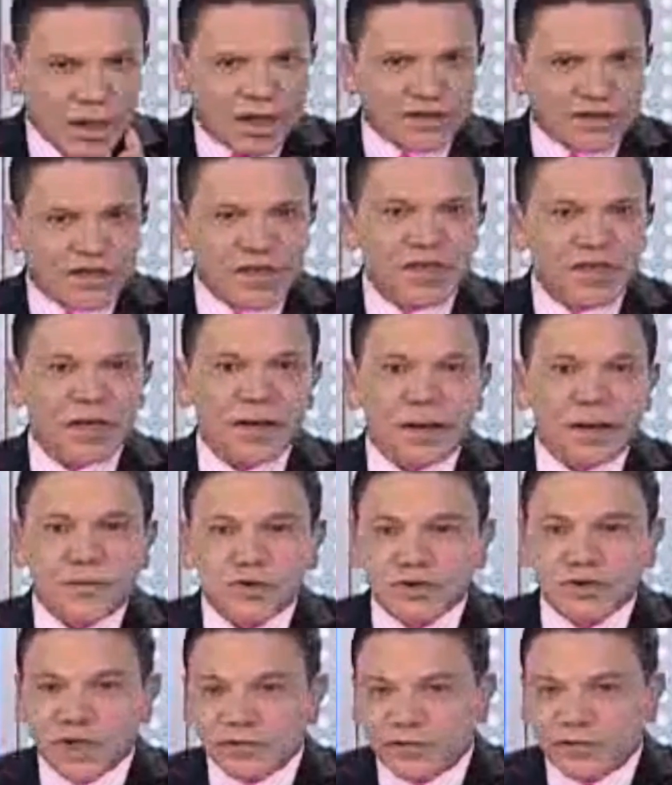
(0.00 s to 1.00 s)
Así
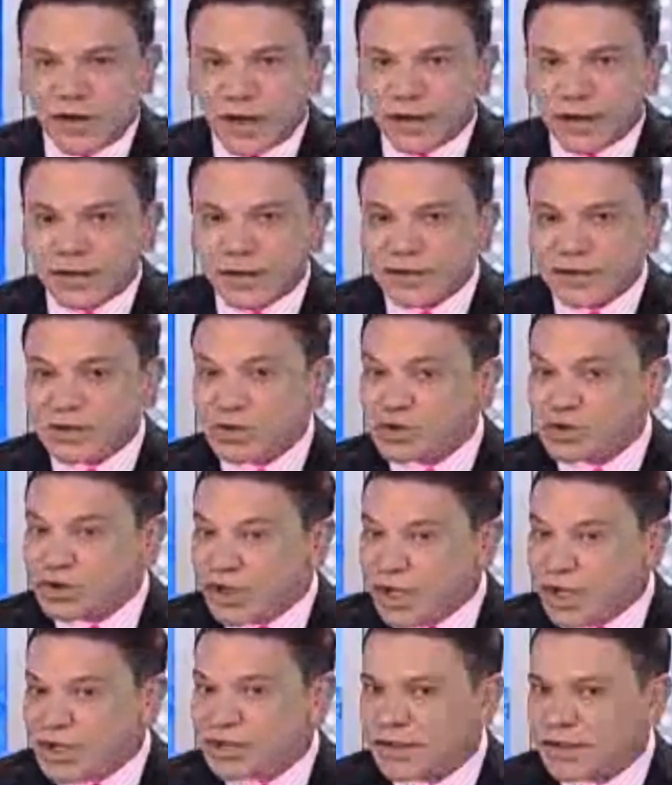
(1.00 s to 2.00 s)
llegamos al final de estos
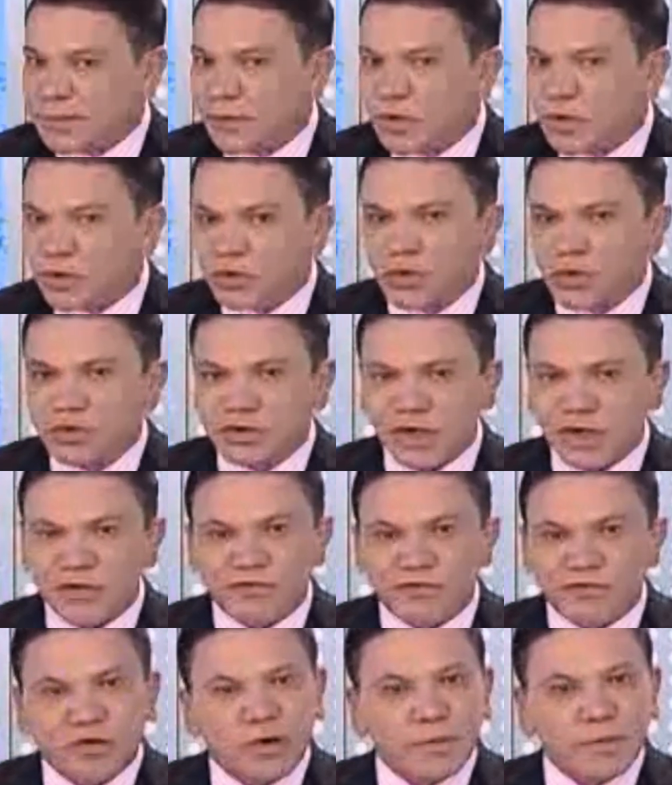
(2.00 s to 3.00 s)
15 minutos de
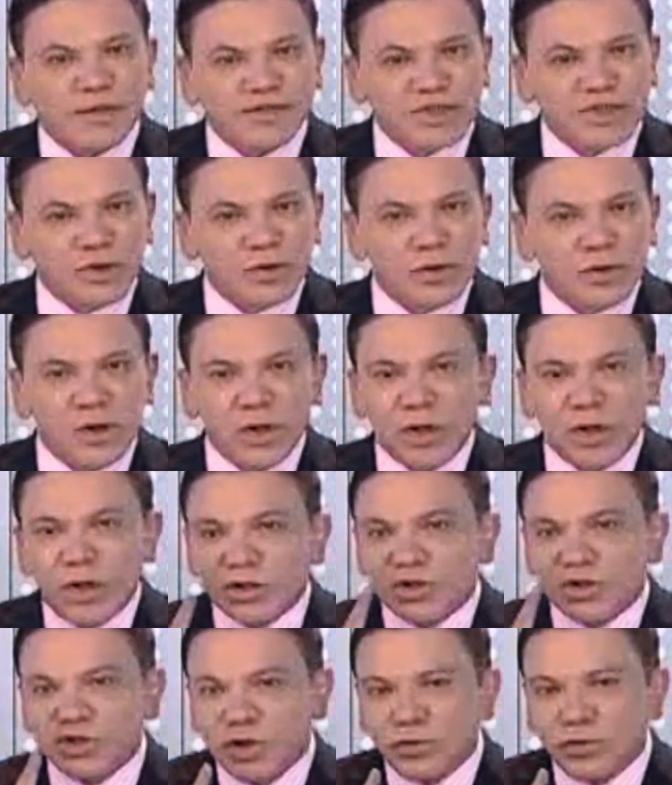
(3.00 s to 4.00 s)
información
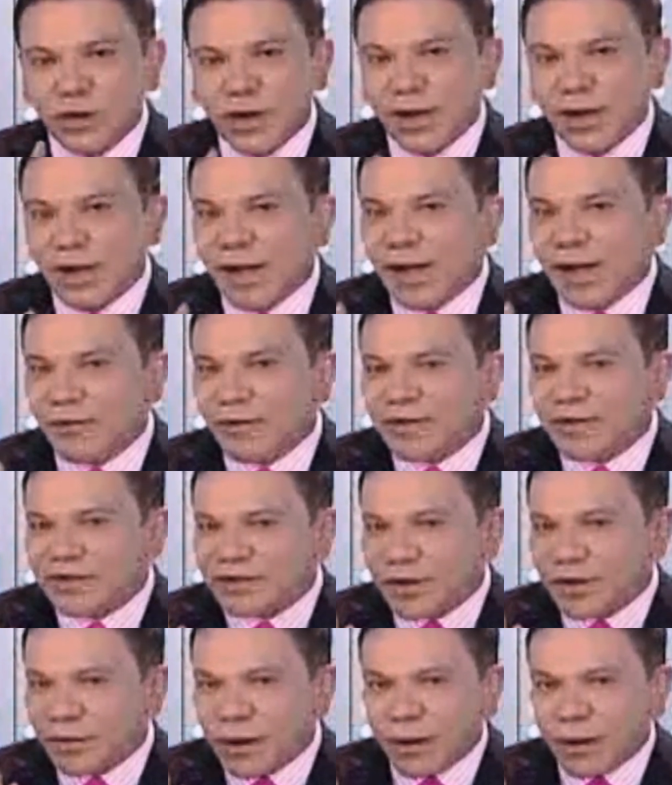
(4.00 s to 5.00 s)
sobre el
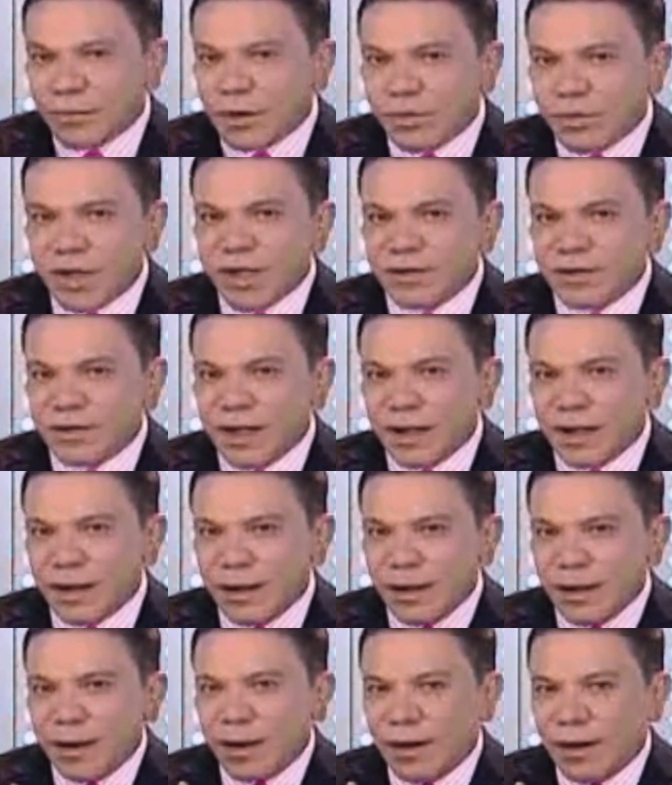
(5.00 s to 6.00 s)
avance de la vivienda,
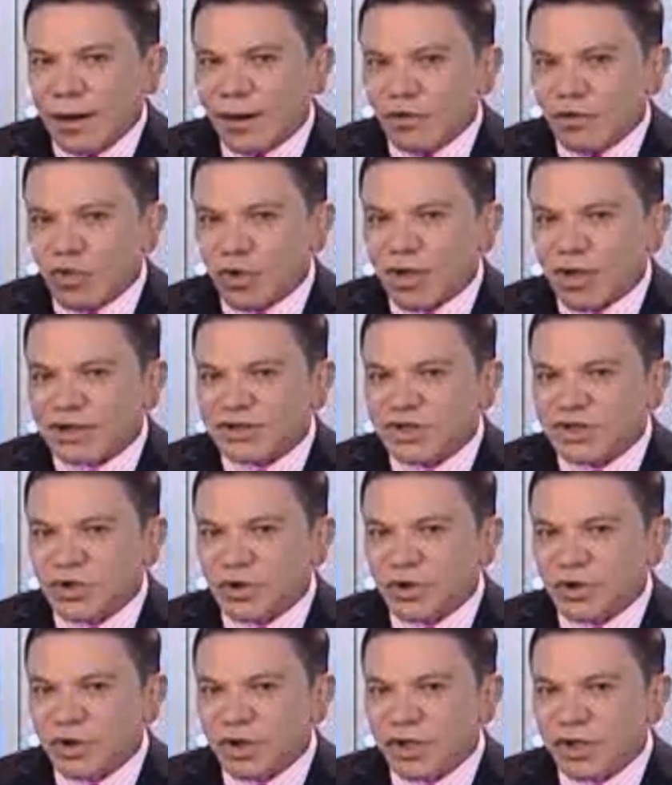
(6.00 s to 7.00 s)
la
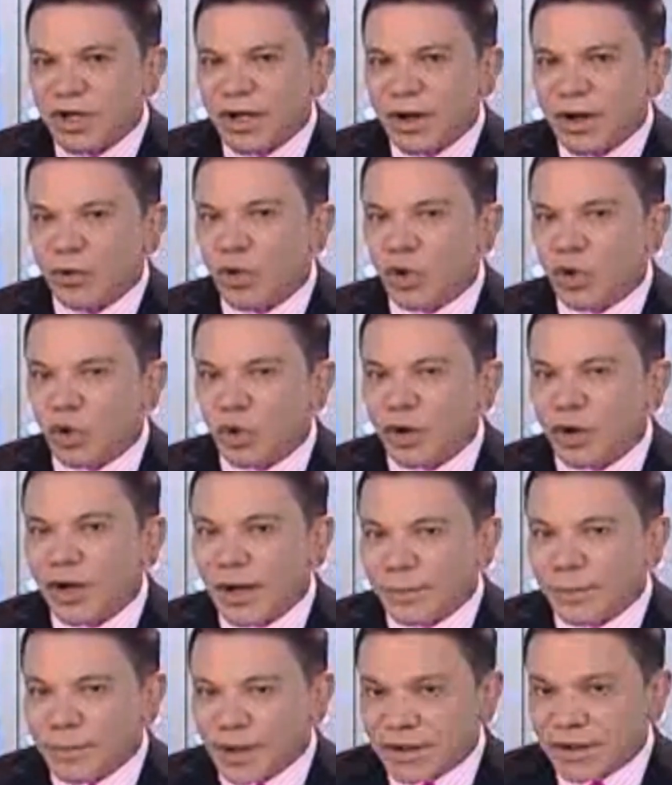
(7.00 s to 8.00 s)
educación y el ahorro en
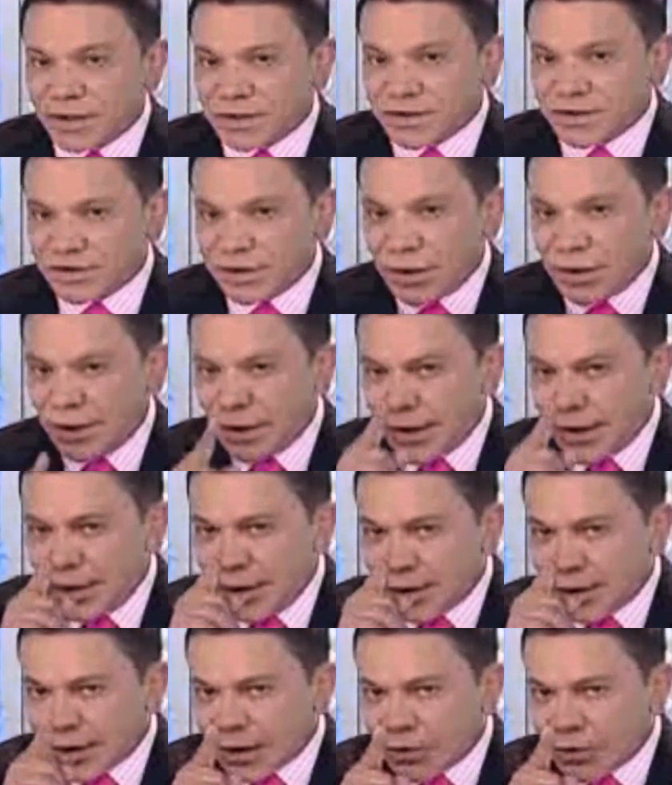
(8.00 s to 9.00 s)
el país.
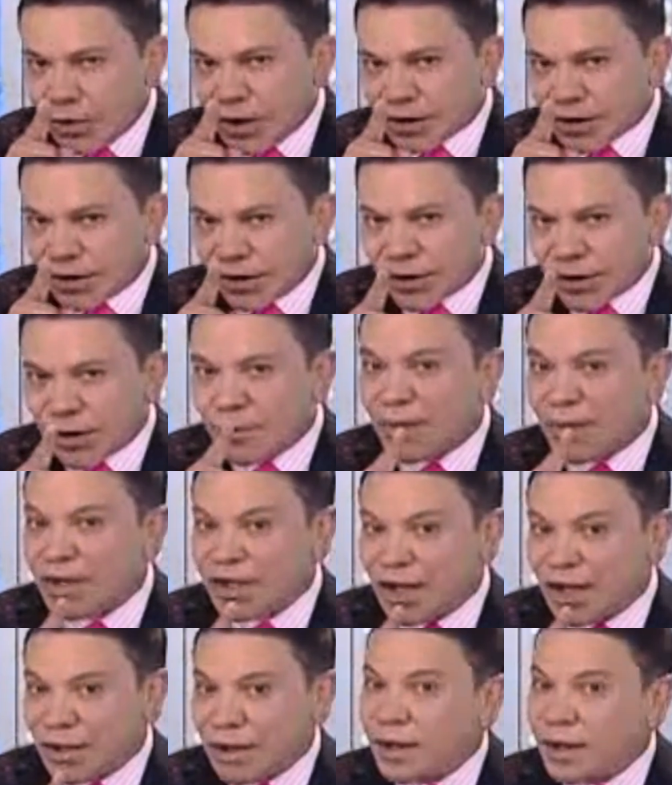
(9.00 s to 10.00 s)
Recuerde que
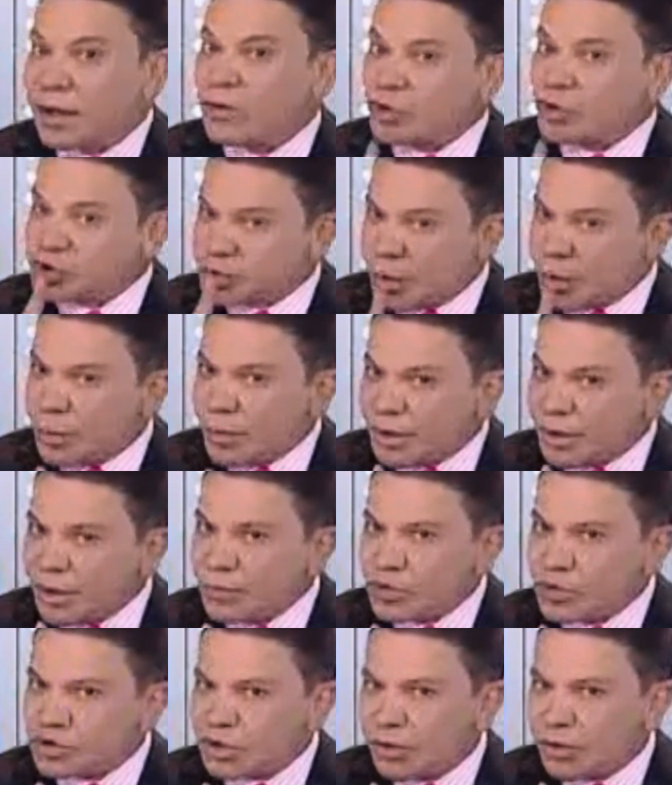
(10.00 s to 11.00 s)
mañana nos
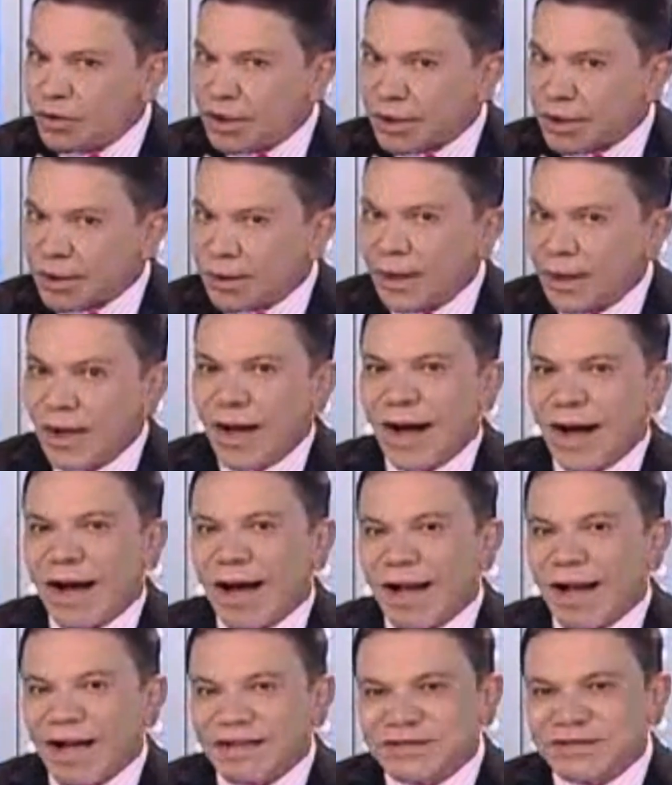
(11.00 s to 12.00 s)
volveremos a ver
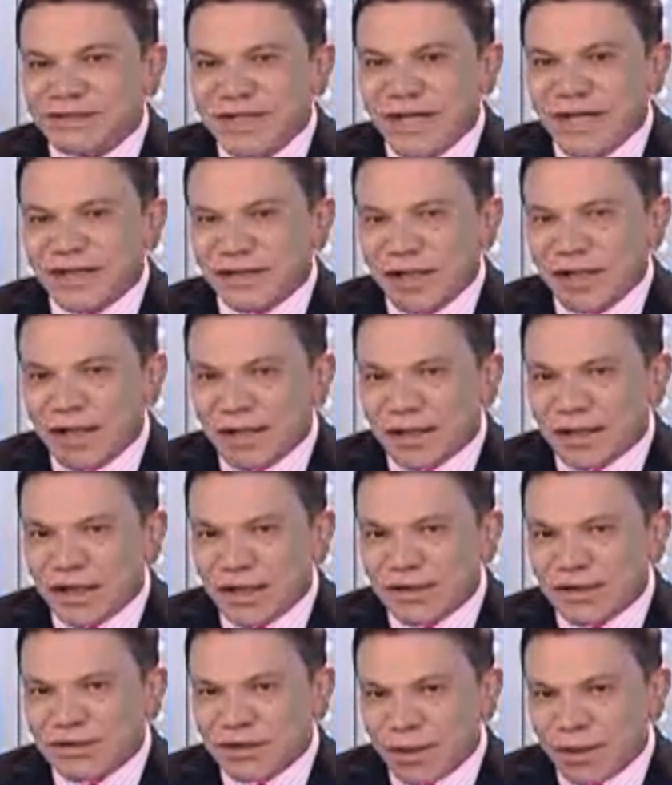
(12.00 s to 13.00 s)
a las 7 y
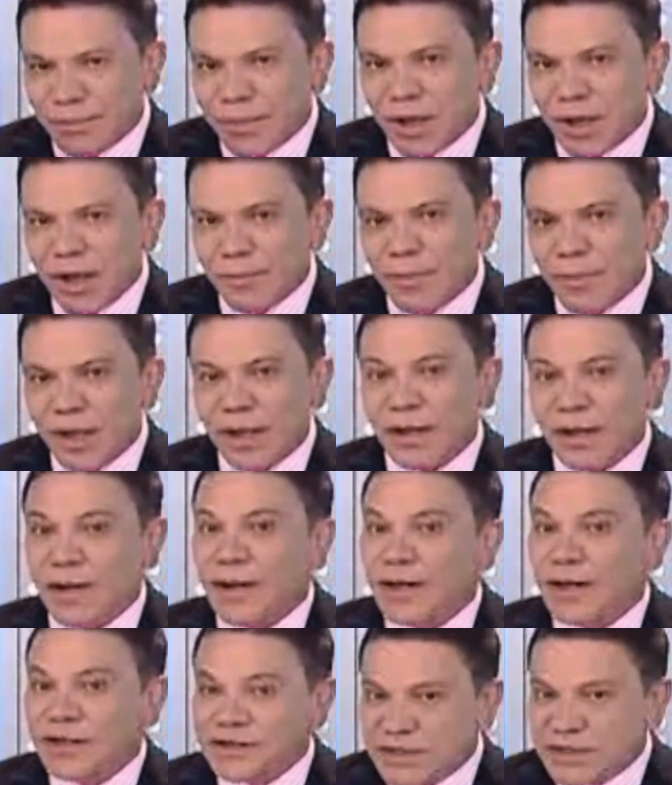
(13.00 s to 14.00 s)
15 pm,
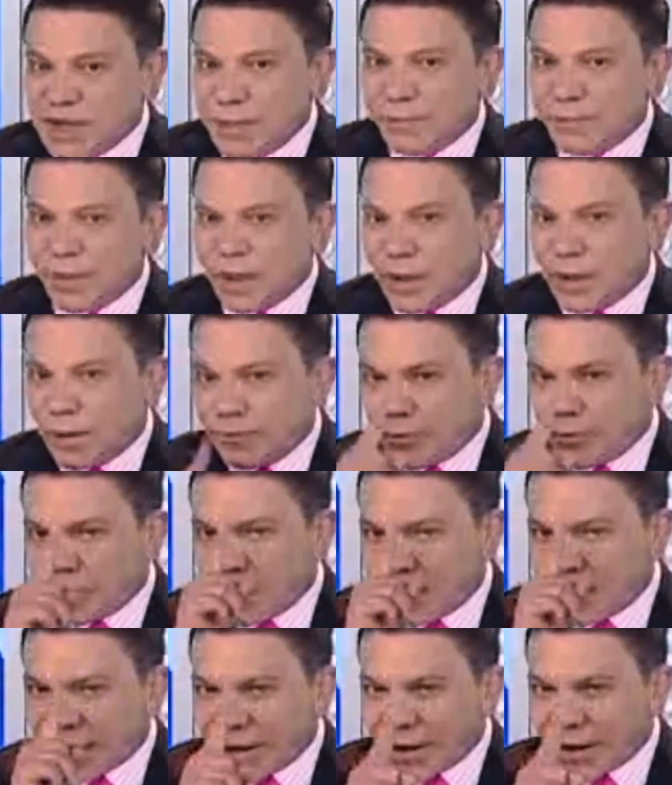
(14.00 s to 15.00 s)
siempre
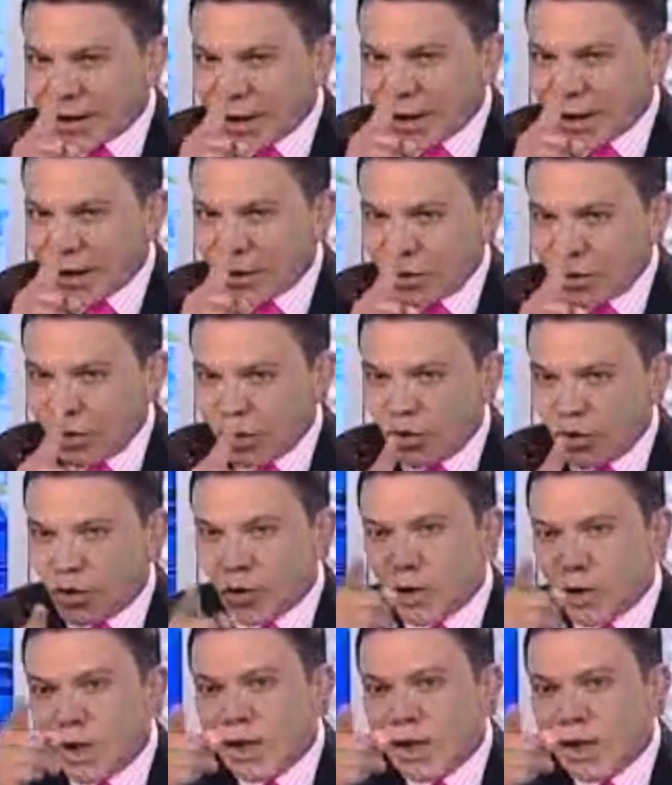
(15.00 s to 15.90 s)
por el canal 1.